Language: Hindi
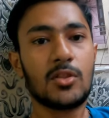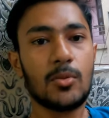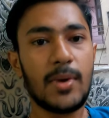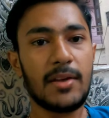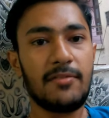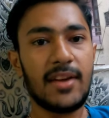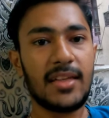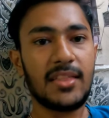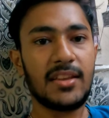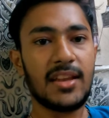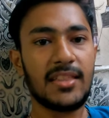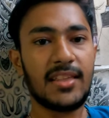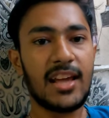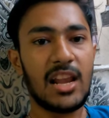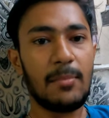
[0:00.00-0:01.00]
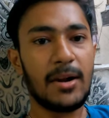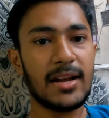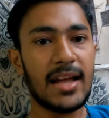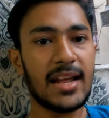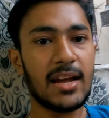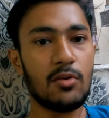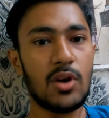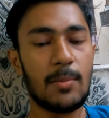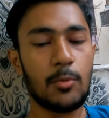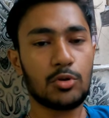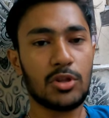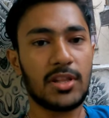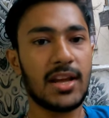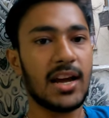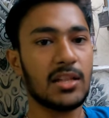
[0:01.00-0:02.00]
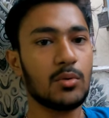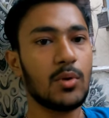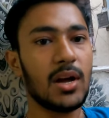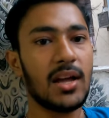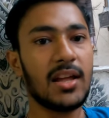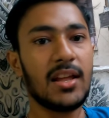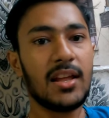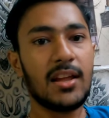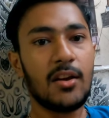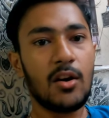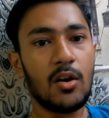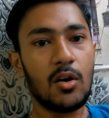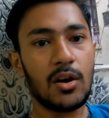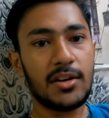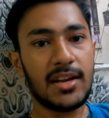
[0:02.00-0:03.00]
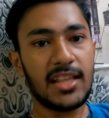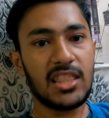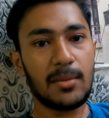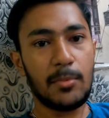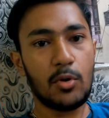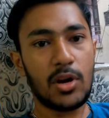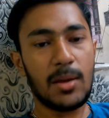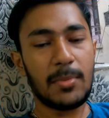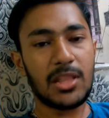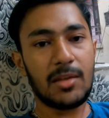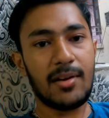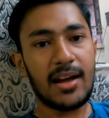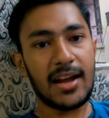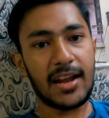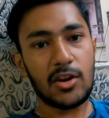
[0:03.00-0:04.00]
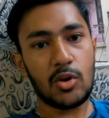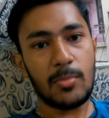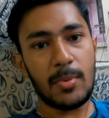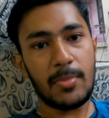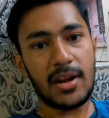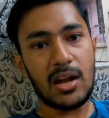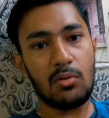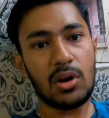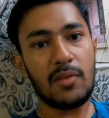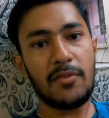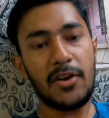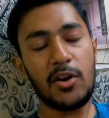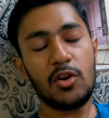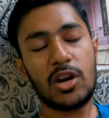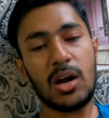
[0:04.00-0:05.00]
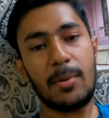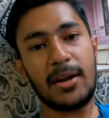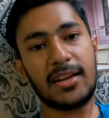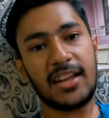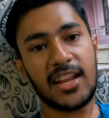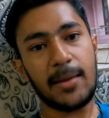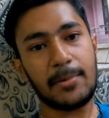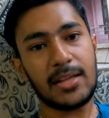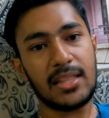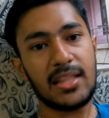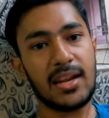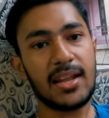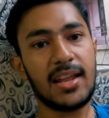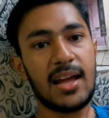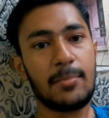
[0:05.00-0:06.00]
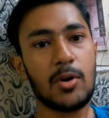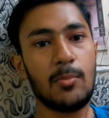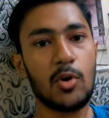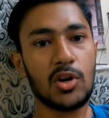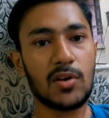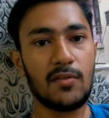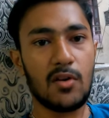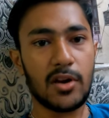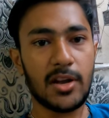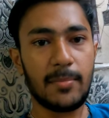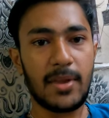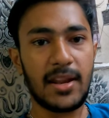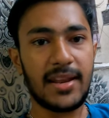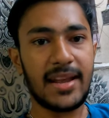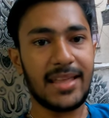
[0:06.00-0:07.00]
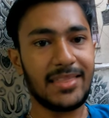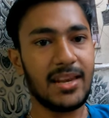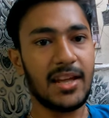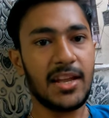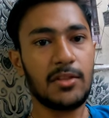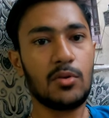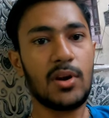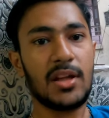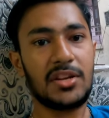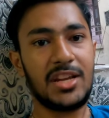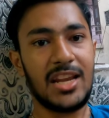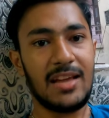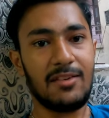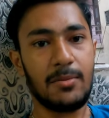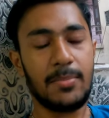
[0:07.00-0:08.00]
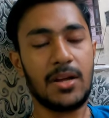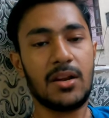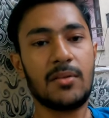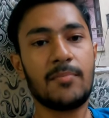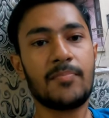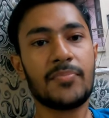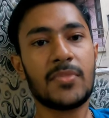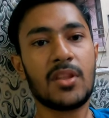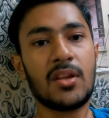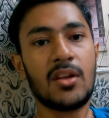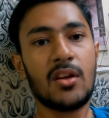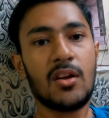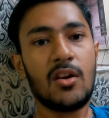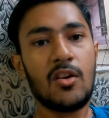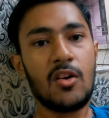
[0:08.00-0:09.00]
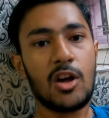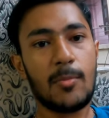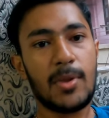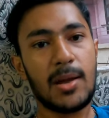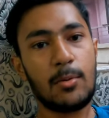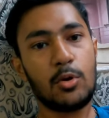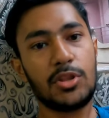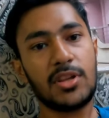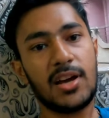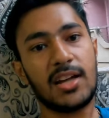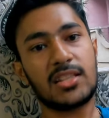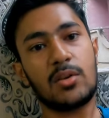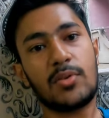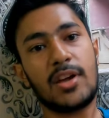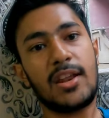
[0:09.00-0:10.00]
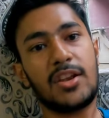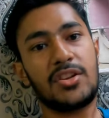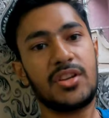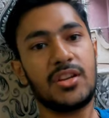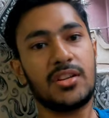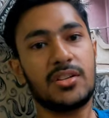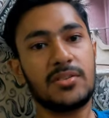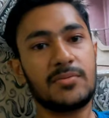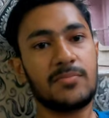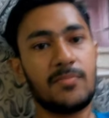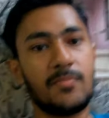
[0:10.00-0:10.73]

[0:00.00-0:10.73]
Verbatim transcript: तो भाई वैसे जैसे हेलमेट आएगा वो आपको तो दिखा दूँगा और जैसा भी हो ना मतलब आगे जो मैं बनाऊँगा वीडियो कमेंट करके बता देना कि आपको मोटो ब्लॉगिंग मेरी कैसी लगी थोड़े अच्छे लेवल पर और भाई आपको दिखाता हूँ यार एक चीज़